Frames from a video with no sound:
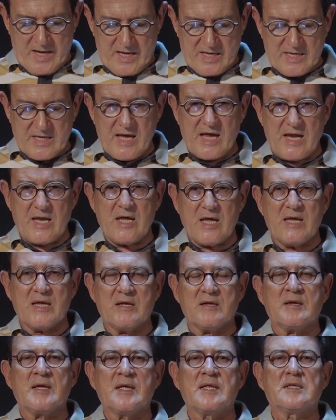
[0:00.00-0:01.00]
E
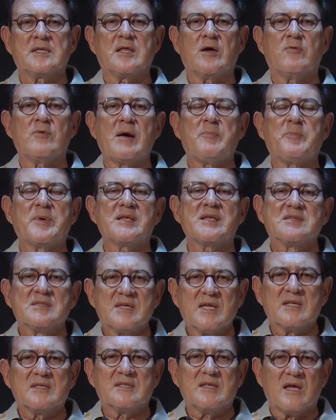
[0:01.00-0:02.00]
ele então
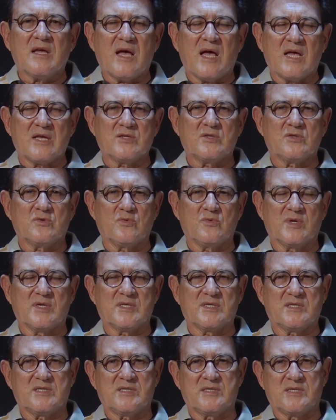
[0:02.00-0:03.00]
apresenta as
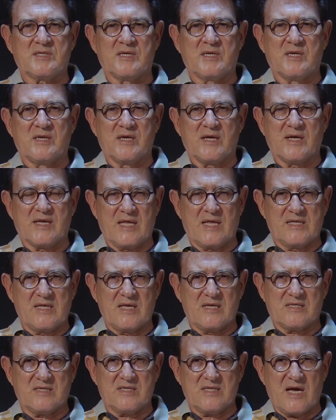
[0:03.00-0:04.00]
suas
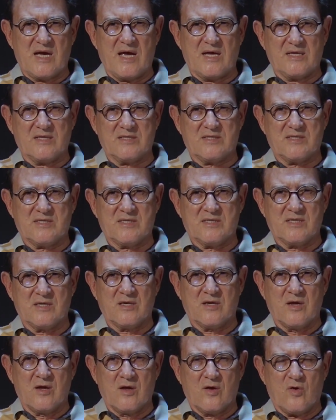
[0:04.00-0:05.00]
credenciais
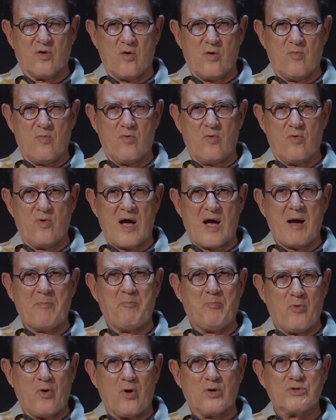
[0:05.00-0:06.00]
como
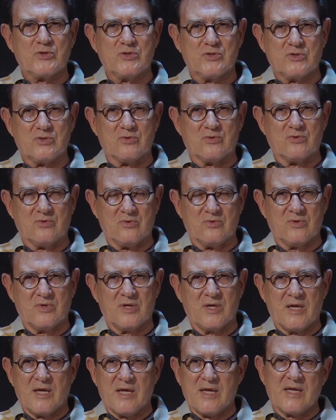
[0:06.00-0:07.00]
apóstolo,
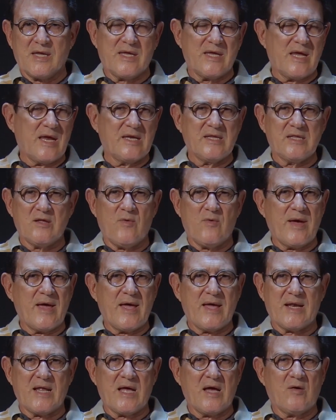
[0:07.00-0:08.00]
que ele não
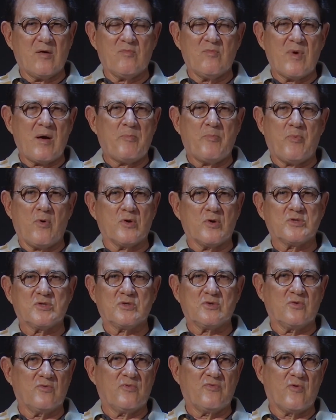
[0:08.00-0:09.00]
era um
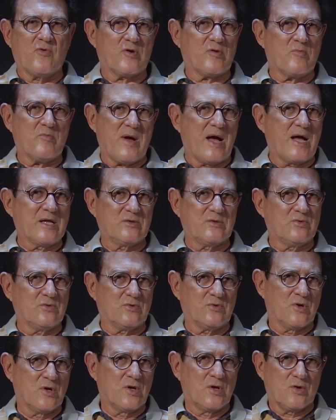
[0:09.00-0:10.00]
apóstolo
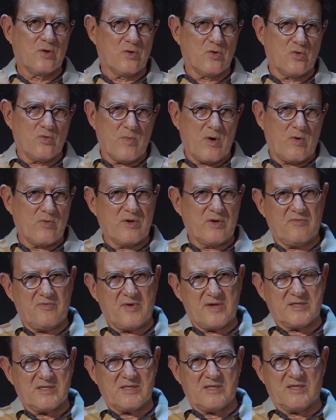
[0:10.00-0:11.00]
formado numa
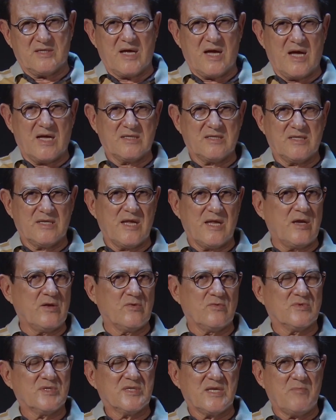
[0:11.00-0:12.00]
universidade, nem
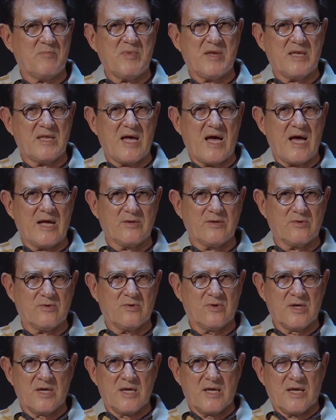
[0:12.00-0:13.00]
num
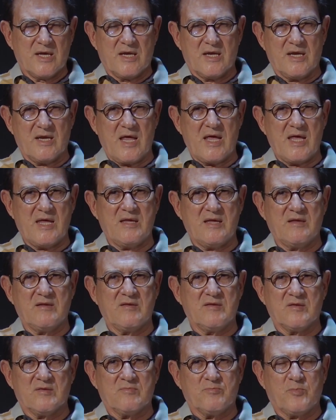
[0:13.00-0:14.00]
seminário,
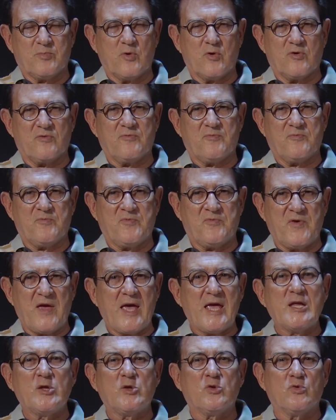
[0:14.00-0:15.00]
nem por
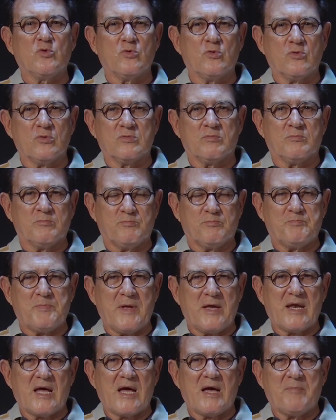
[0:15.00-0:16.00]
feito
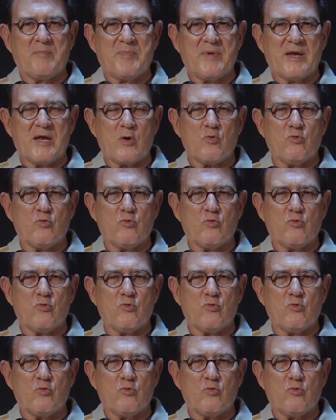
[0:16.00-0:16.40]
pela, pela